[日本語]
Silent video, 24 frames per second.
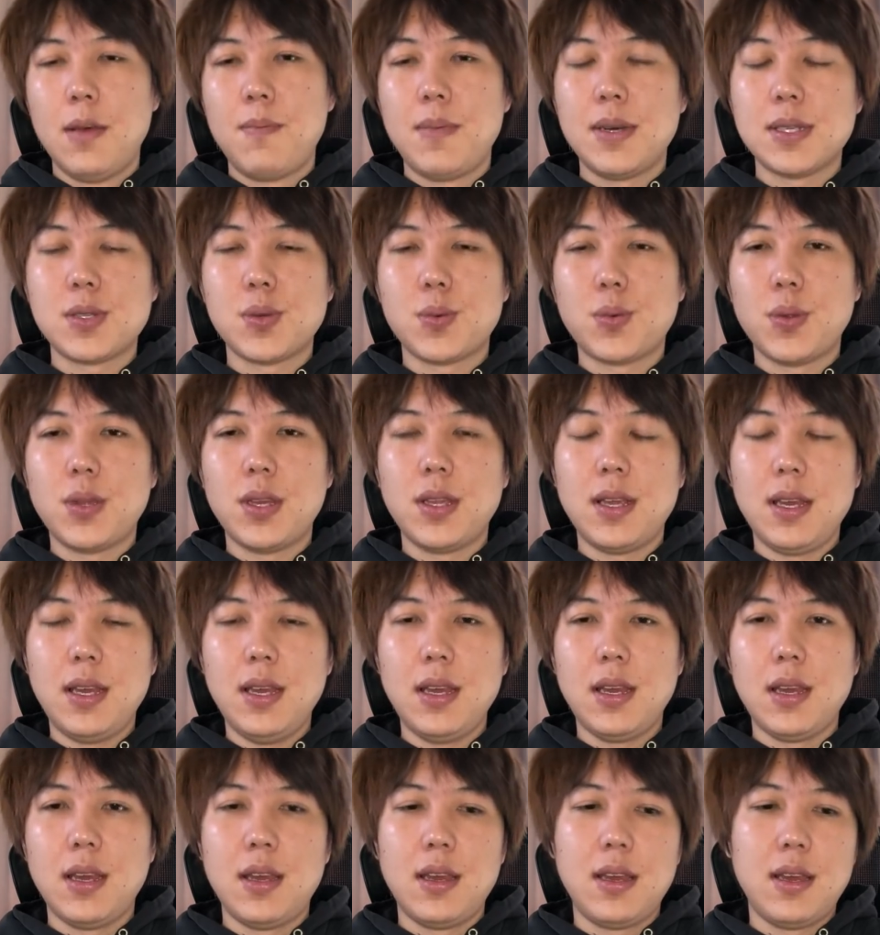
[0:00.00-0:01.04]
まあ、そこで
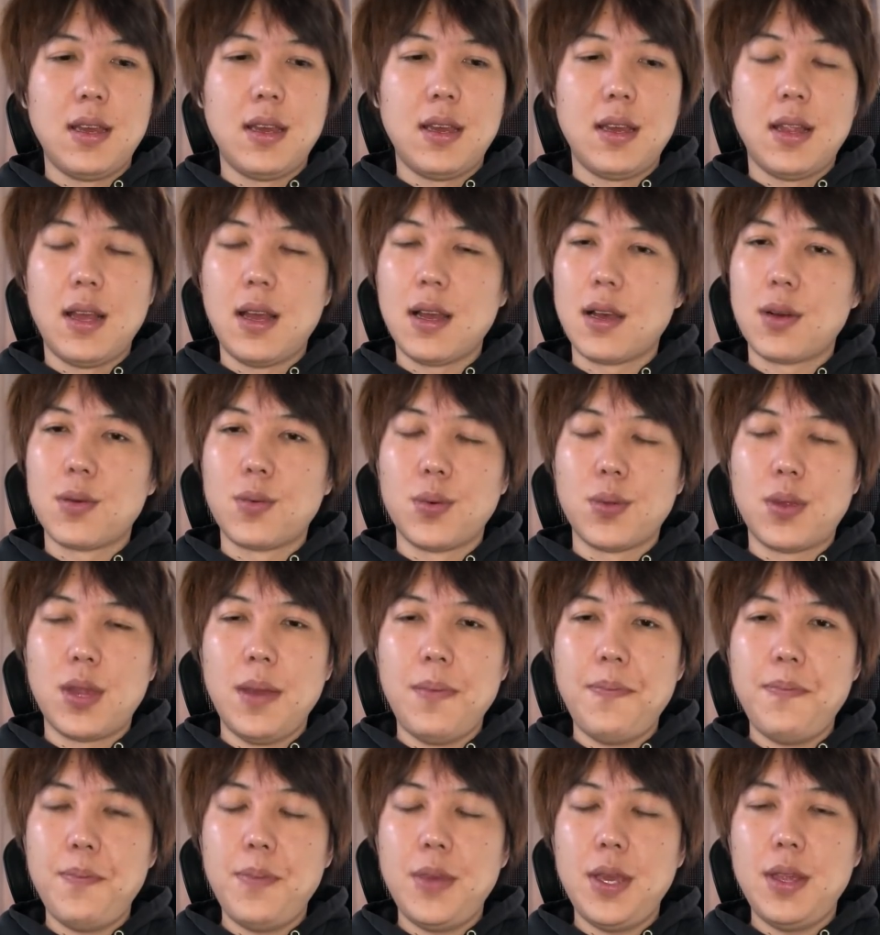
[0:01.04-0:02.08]
ね、えー、なんかこう天
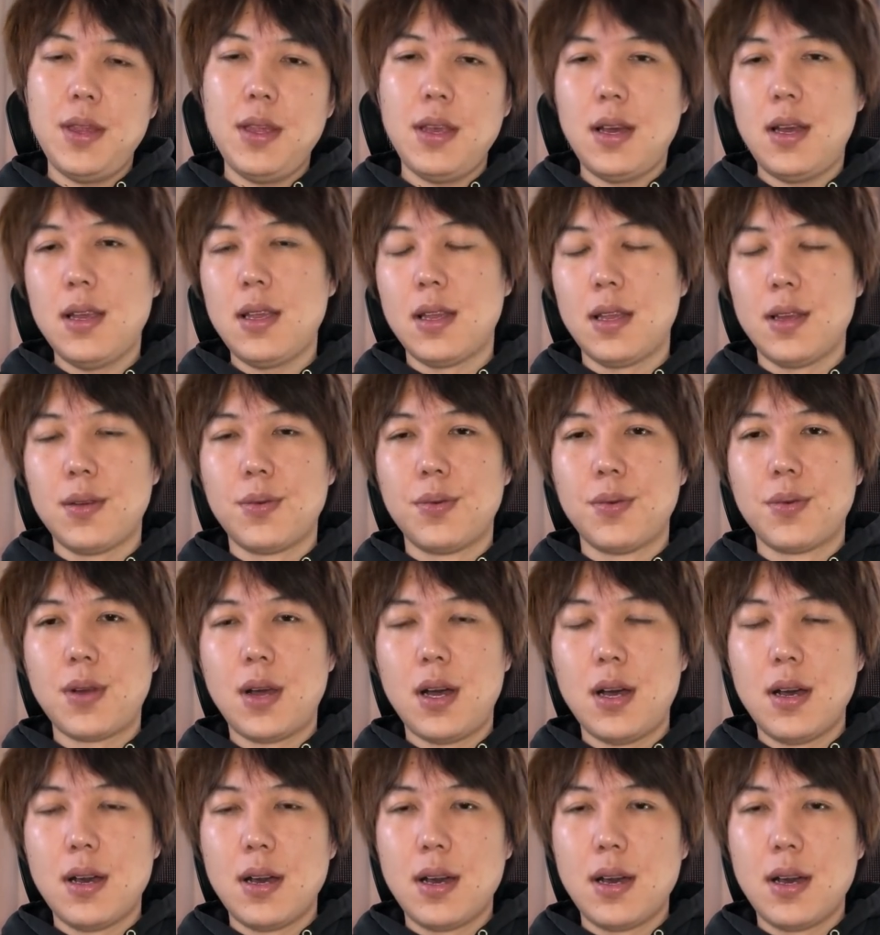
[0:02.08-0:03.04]
秤にかけてこう考